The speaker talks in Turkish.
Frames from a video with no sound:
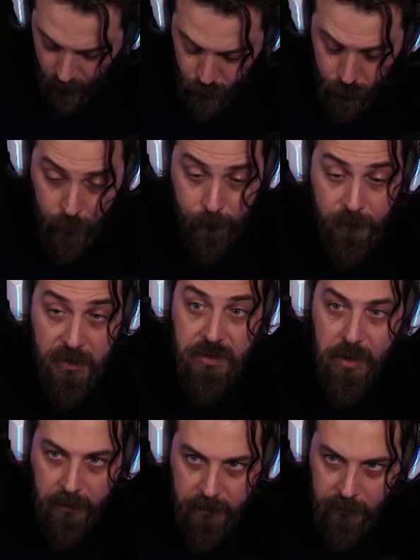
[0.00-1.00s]
şu
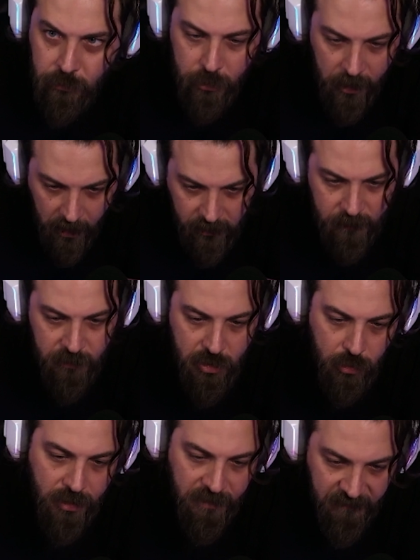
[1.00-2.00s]
iddiadan sonra aldığım
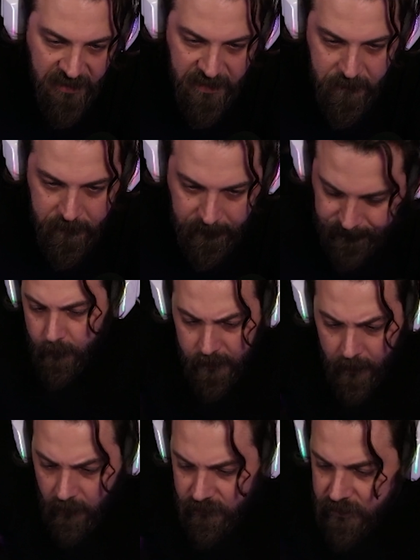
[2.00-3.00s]
kiloları vereyim.
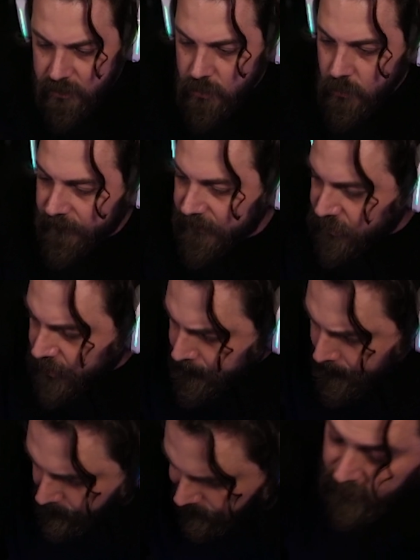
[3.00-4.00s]
Bir 6-7 kilo vereceğim.